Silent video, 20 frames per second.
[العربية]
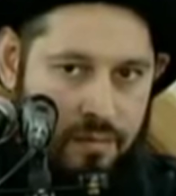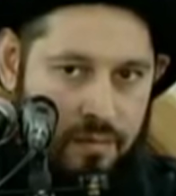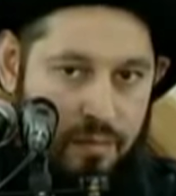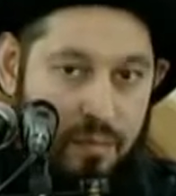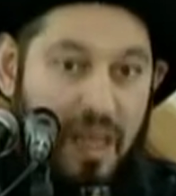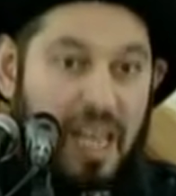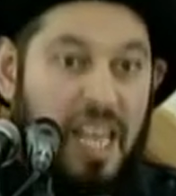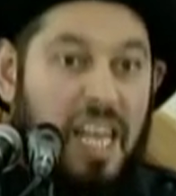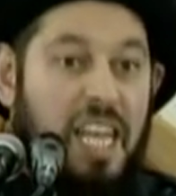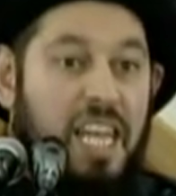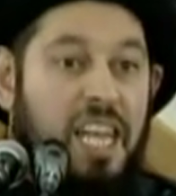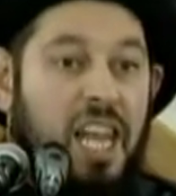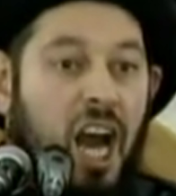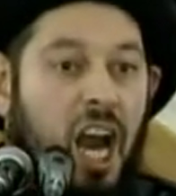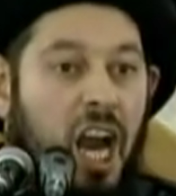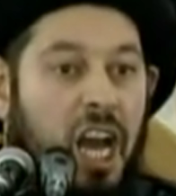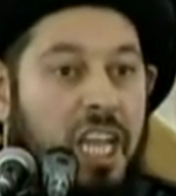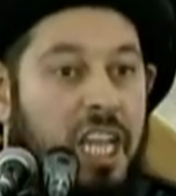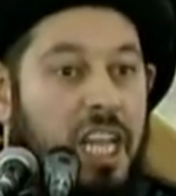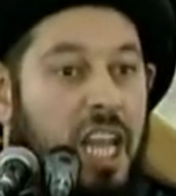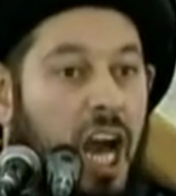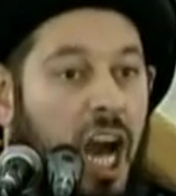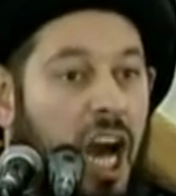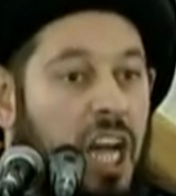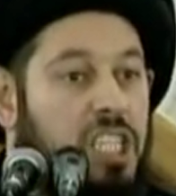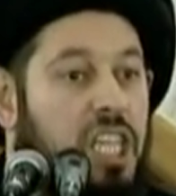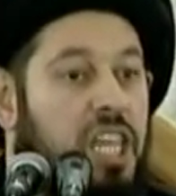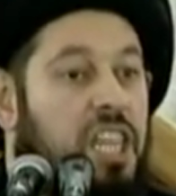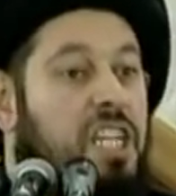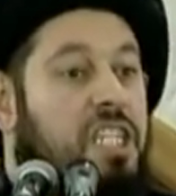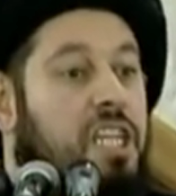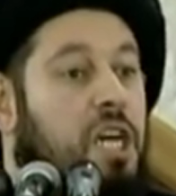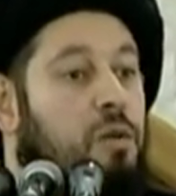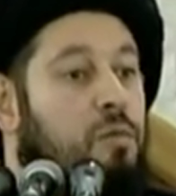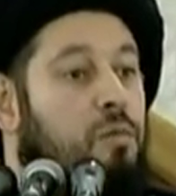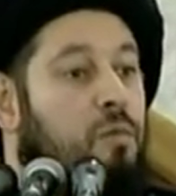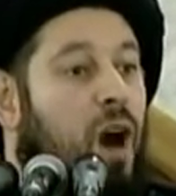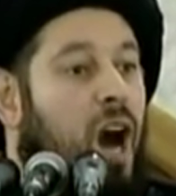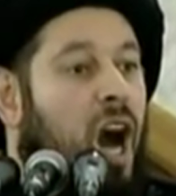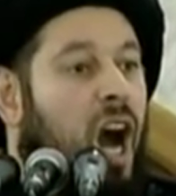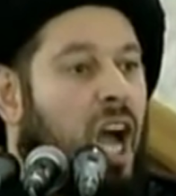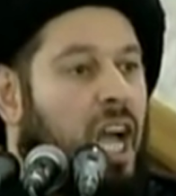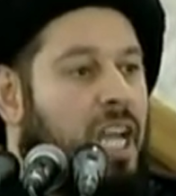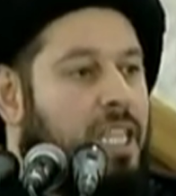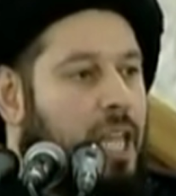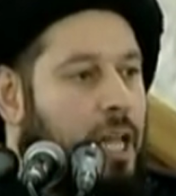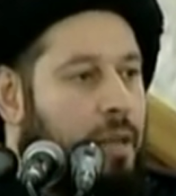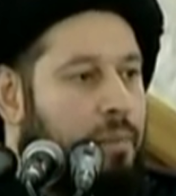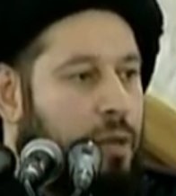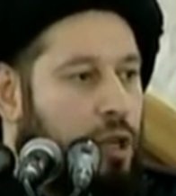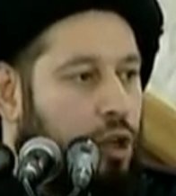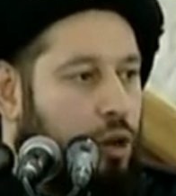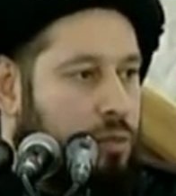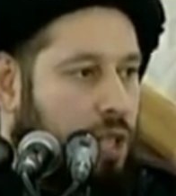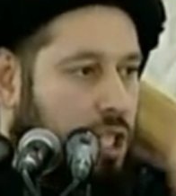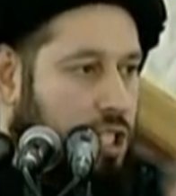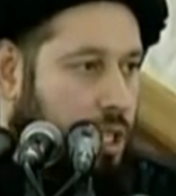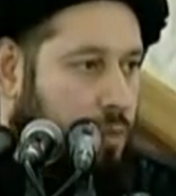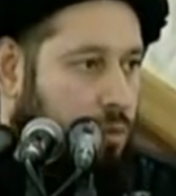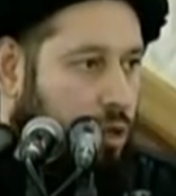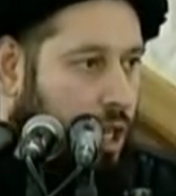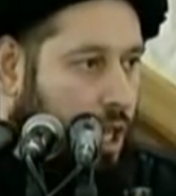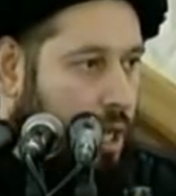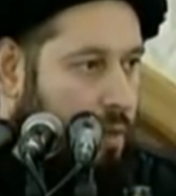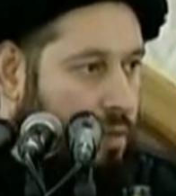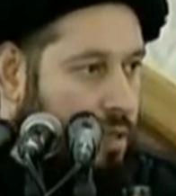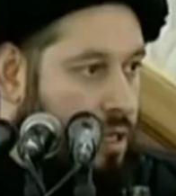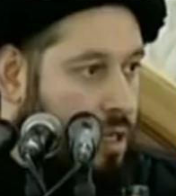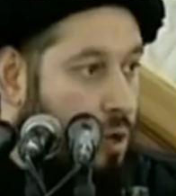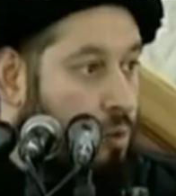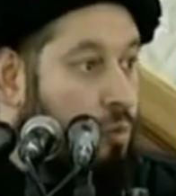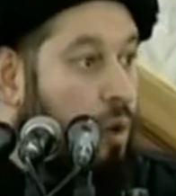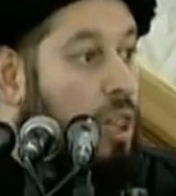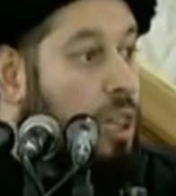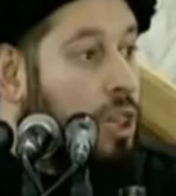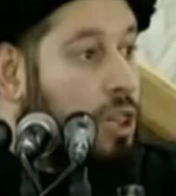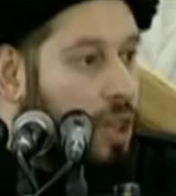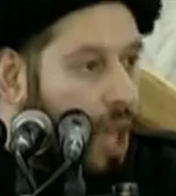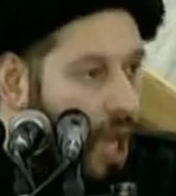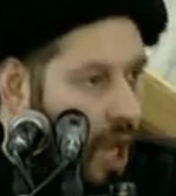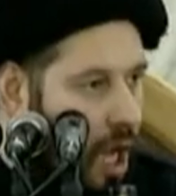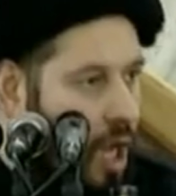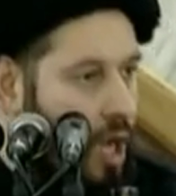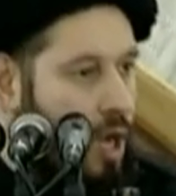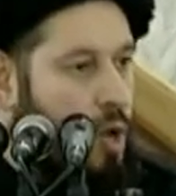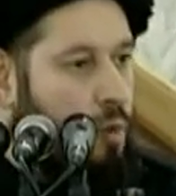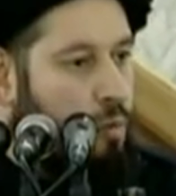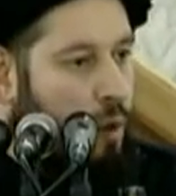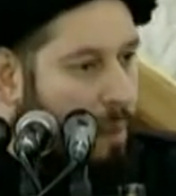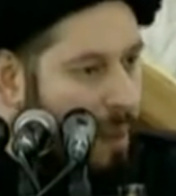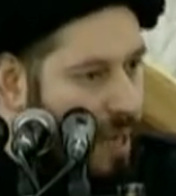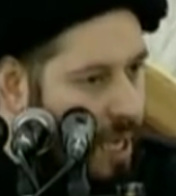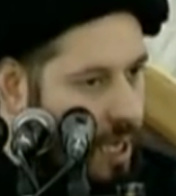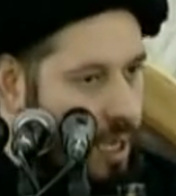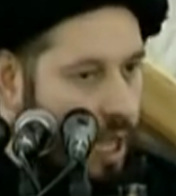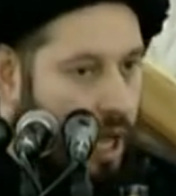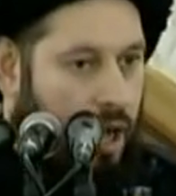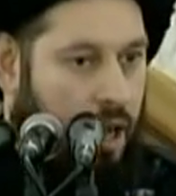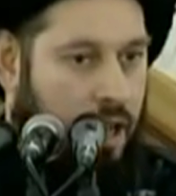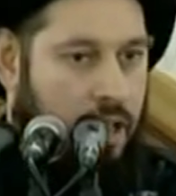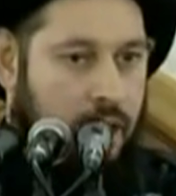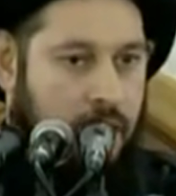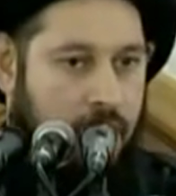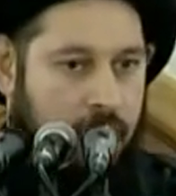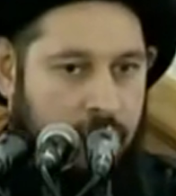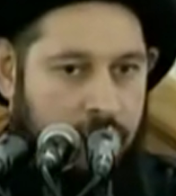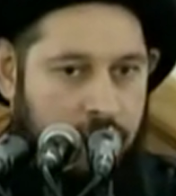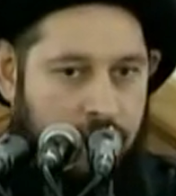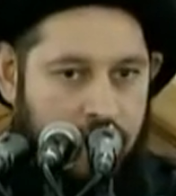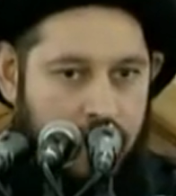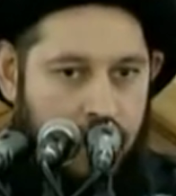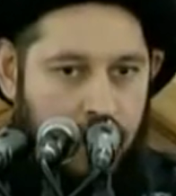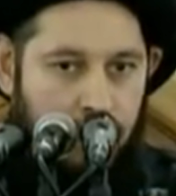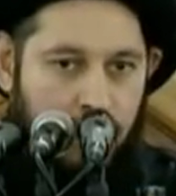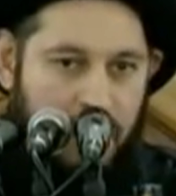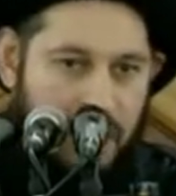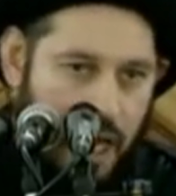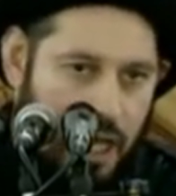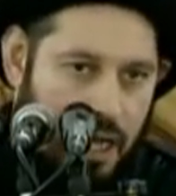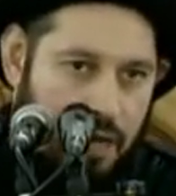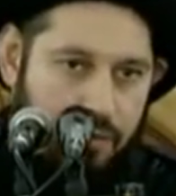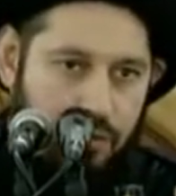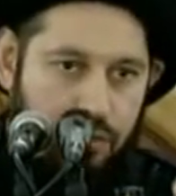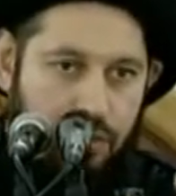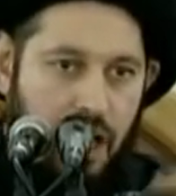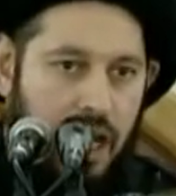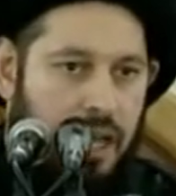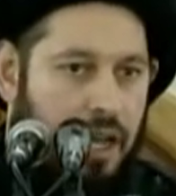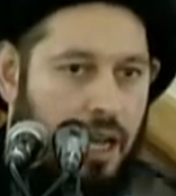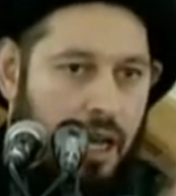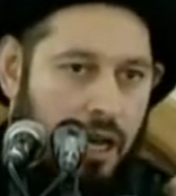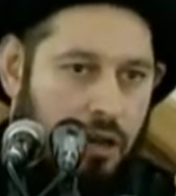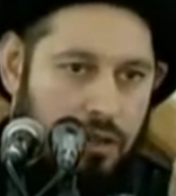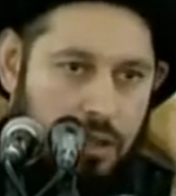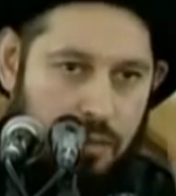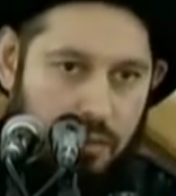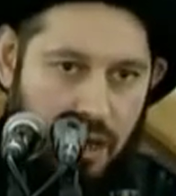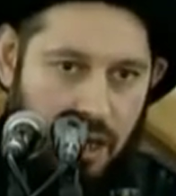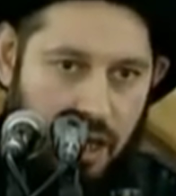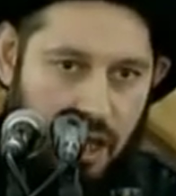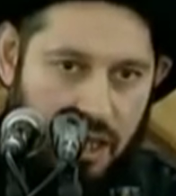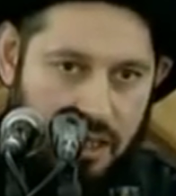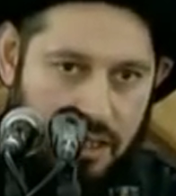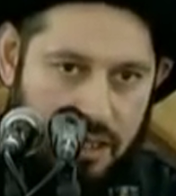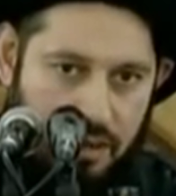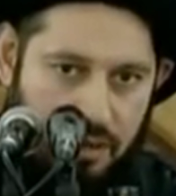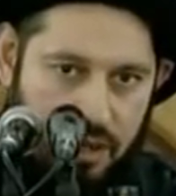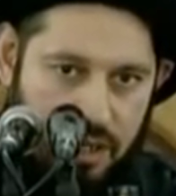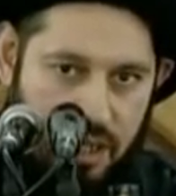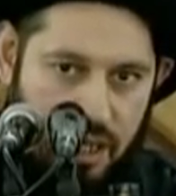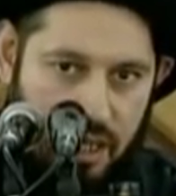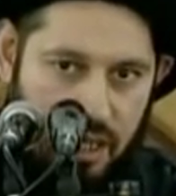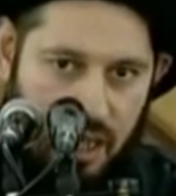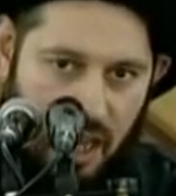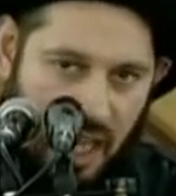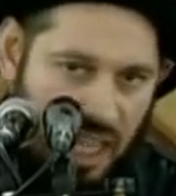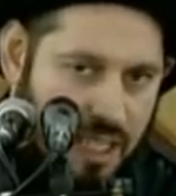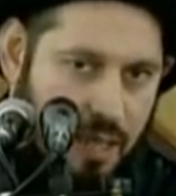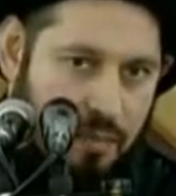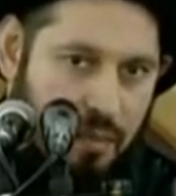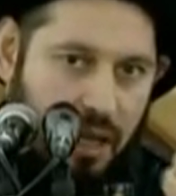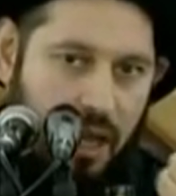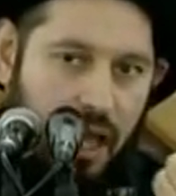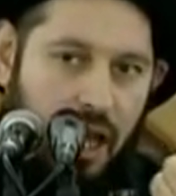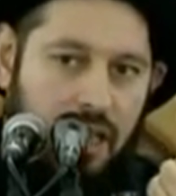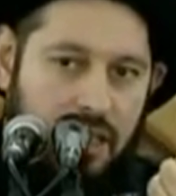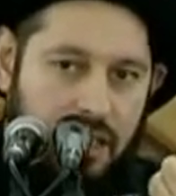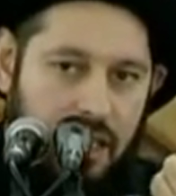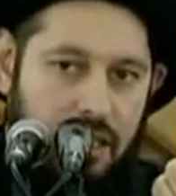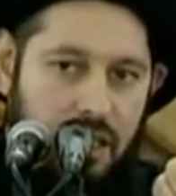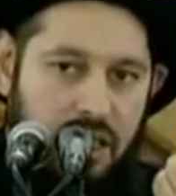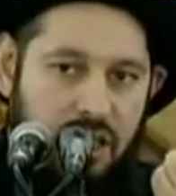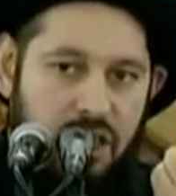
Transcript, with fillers: بالله لا أتذكر واحدا منهم يشرب الخمر والله وبالله وتعرفون أنا لا أقسم بالله عز وجل القسم بالله أساسا